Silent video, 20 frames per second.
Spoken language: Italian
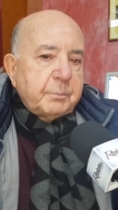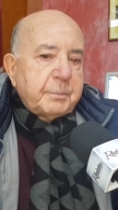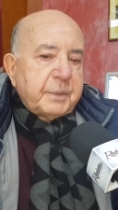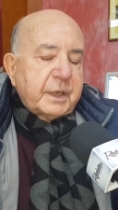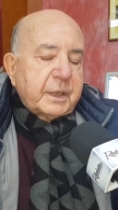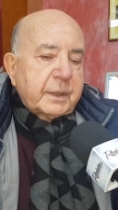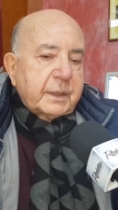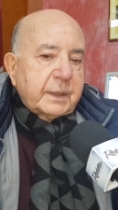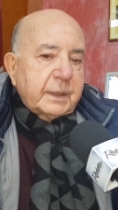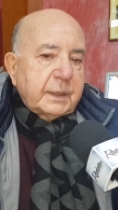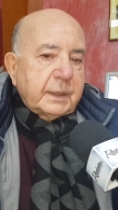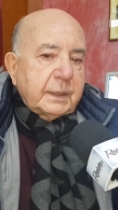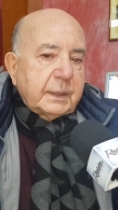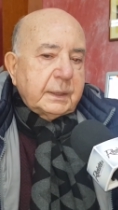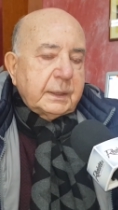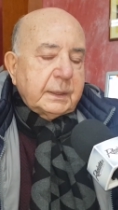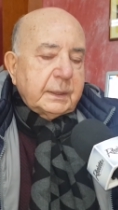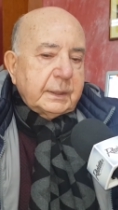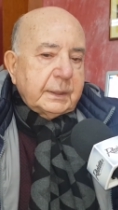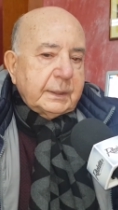per
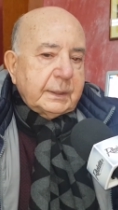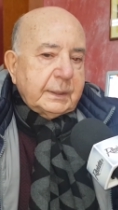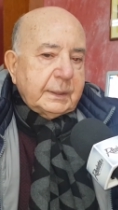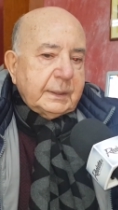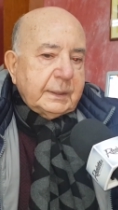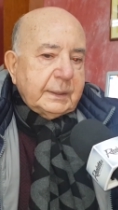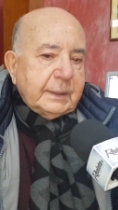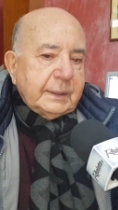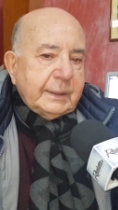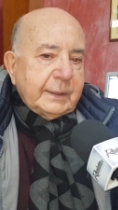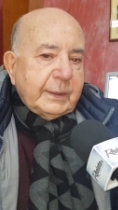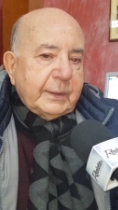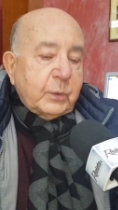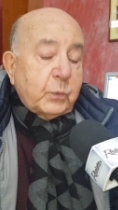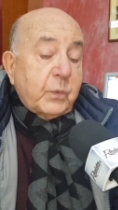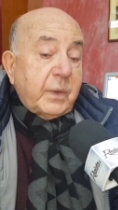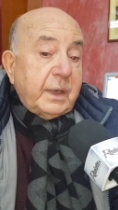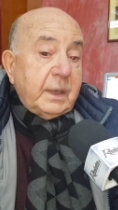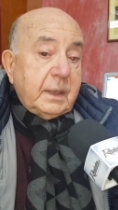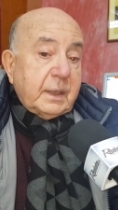eh,
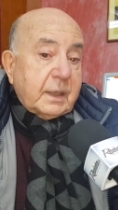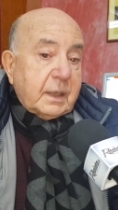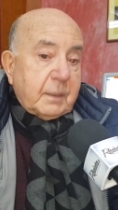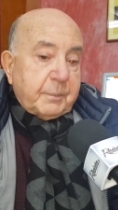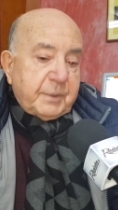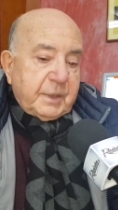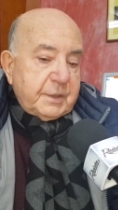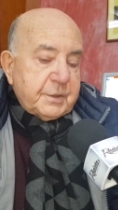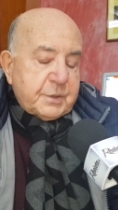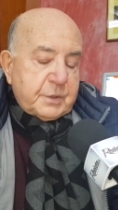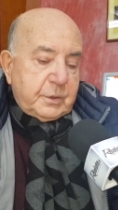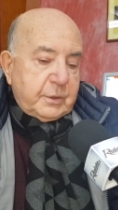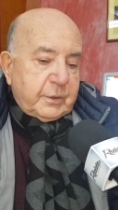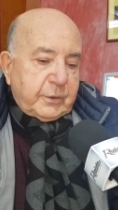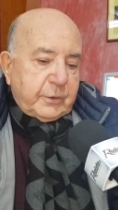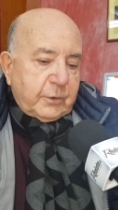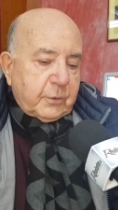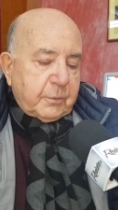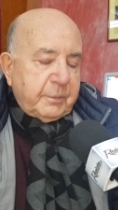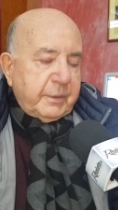quelli che pensano
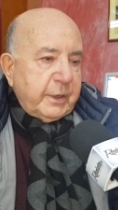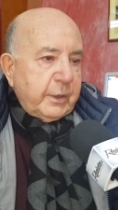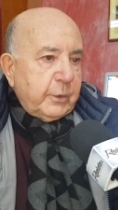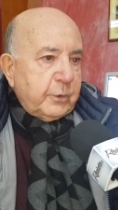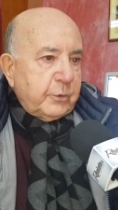che ormai